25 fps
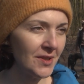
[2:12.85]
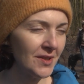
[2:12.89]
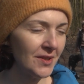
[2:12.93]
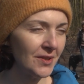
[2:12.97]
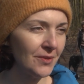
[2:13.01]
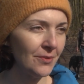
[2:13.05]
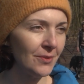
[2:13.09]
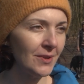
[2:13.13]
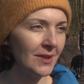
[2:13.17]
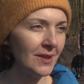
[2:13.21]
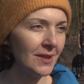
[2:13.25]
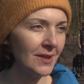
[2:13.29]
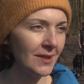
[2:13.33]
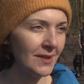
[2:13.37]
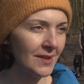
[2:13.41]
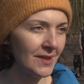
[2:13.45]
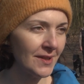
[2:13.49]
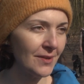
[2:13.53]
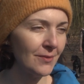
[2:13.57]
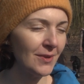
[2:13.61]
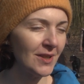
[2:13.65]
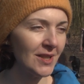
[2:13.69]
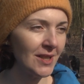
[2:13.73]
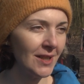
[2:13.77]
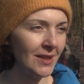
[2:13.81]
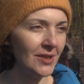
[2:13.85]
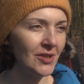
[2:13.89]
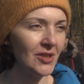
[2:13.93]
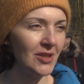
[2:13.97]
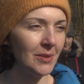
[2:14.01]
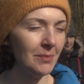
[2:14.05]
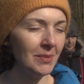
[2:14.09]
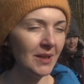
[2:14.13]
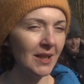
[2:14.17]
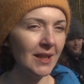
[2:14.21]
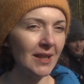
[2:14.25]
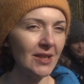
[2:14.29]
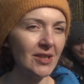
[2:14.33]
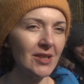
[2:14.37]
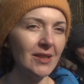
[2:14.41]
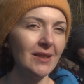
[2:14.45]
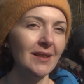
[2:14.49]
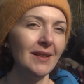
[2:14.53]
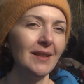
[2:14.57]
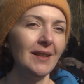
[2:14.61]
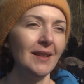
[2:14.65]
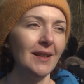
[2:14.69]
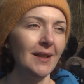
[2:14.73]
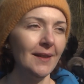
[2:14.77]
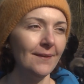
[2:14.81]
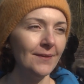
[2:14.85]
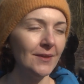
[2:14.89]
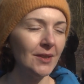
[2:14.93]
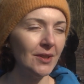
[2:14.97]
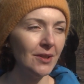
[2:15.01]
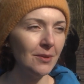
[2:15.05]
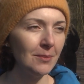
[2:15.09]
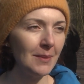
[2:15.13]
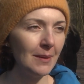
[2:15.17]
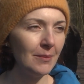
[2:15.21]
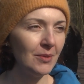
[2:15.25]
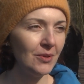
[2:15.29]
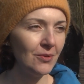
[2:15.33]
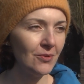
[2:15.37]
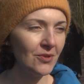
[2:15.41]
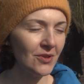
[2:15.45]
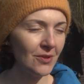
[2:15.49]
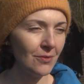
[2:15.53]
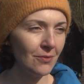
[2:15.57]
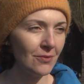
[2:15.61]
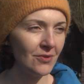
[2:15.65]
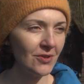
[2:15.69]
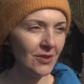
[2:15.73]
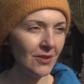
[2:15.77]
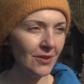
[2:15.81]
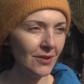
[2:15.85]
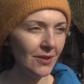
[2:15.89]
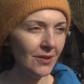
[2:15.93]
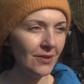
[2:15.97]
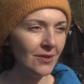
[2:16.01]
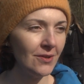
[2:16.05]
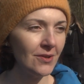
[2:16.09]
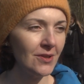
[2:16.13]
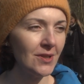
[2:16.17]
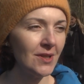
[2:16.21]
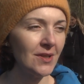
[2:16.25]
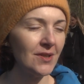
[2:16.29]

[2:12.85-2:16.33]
z których zgłaszali się się biegacze, no to mamy dużą różnorodność.